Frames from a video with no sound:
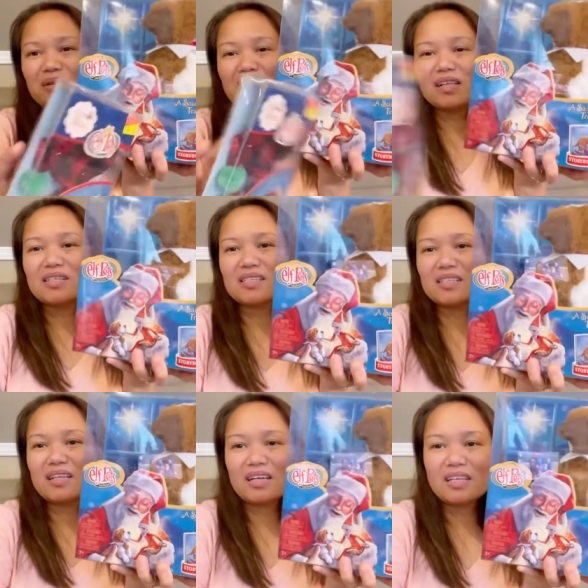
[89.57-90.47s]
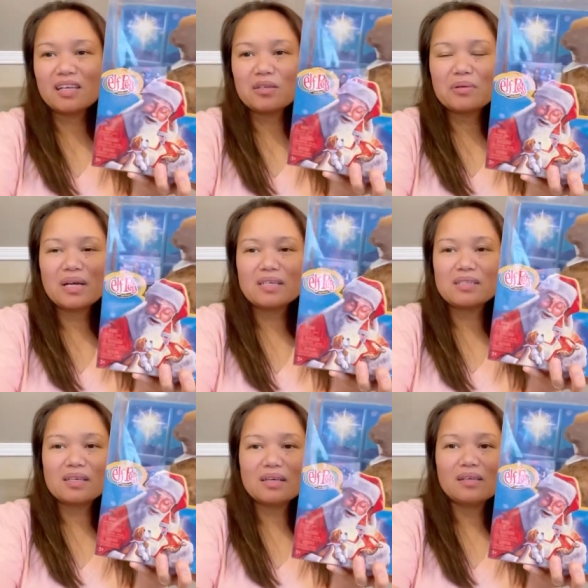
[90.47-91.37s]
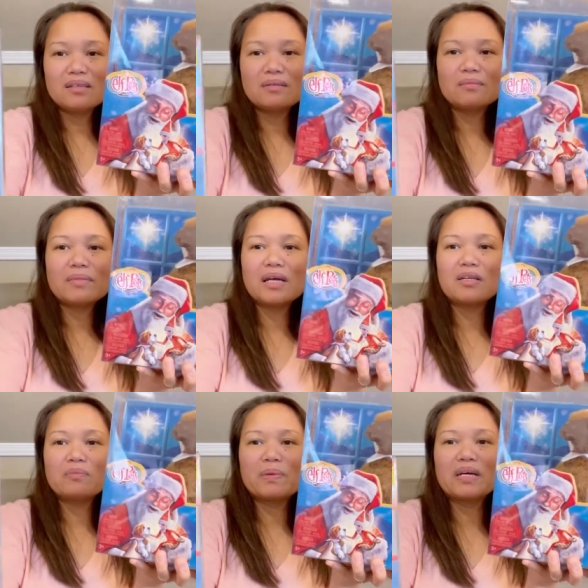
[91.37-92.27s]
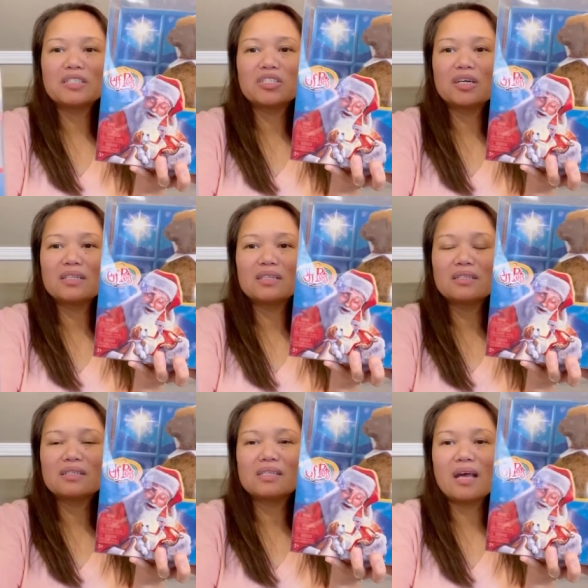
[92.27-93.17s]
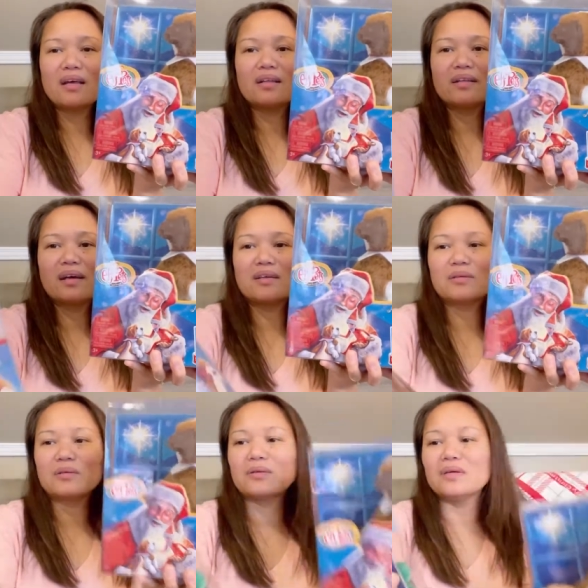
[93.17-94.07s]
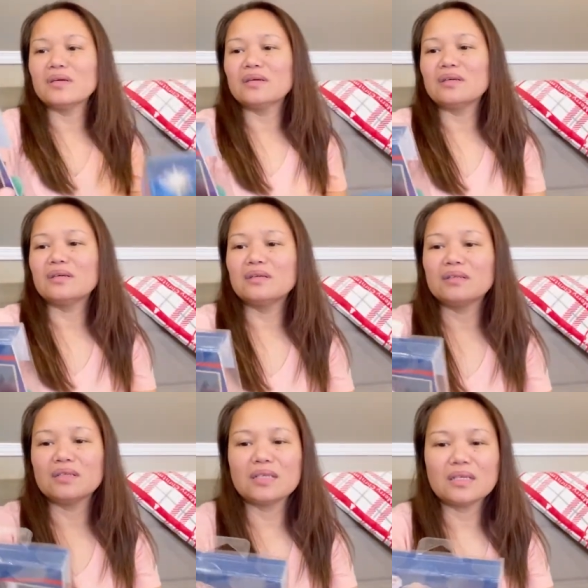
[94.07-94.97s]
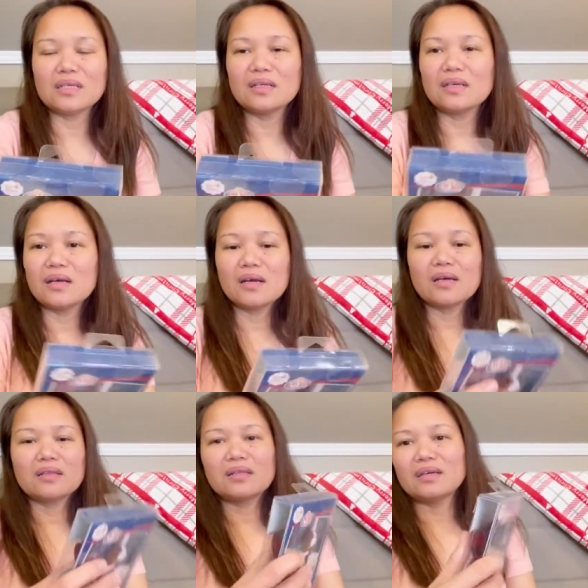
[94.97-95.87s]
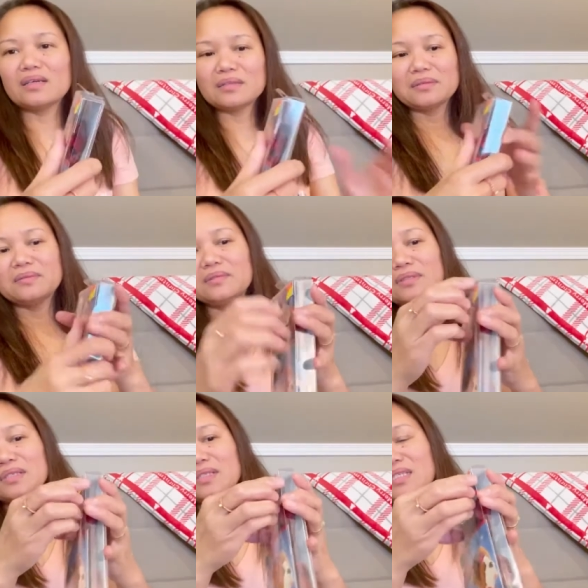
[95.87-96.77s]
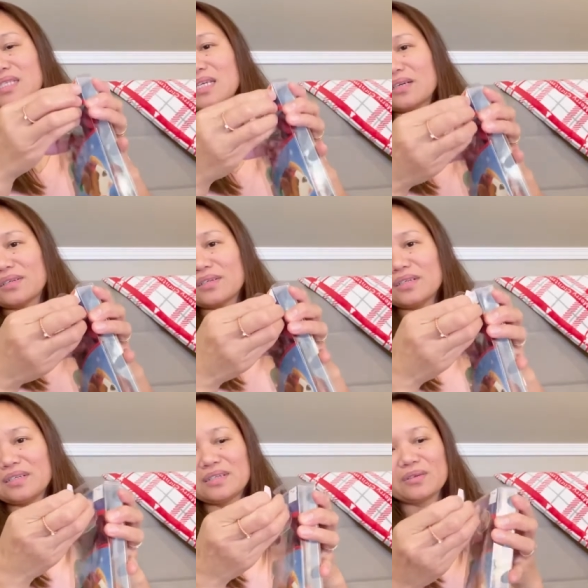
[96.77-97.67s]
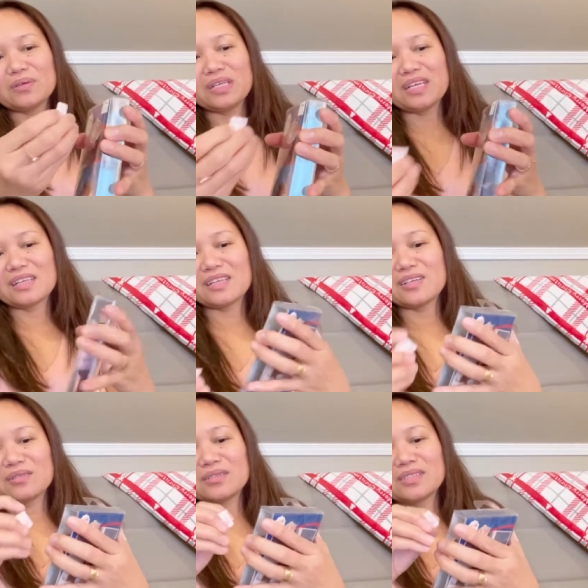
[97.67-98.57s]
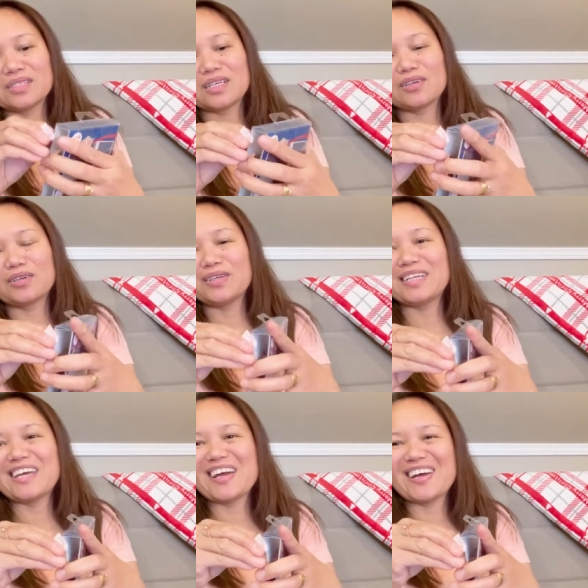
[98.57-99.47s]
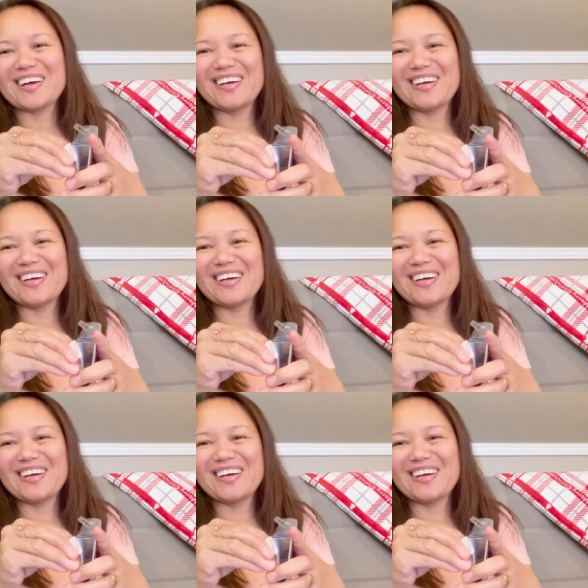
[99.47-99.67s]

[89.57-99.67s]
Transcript: natin. Si, nakita nyo guys eh. May ano pa nga siya sale na ano. May, na sticker. Kunin natin yung sticker niya.